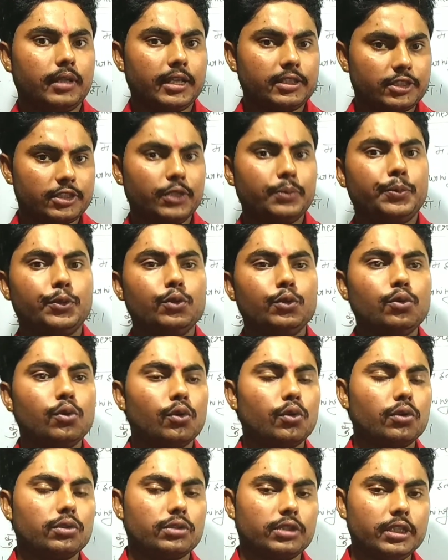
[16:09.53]
अच्छी व्यू
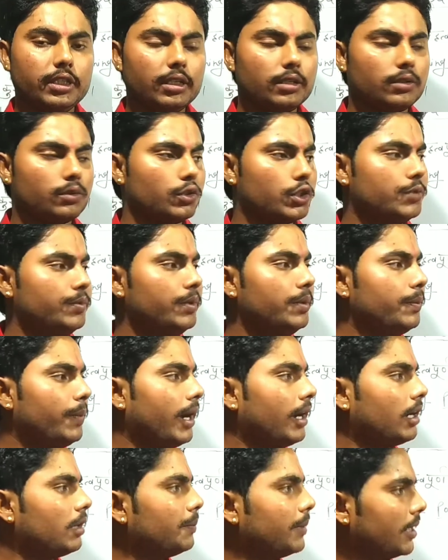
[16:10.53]
हो ठीक है कुछ भी
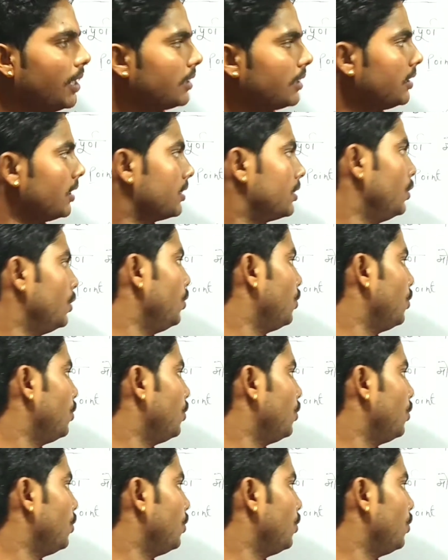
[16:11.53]
वाक बना सकते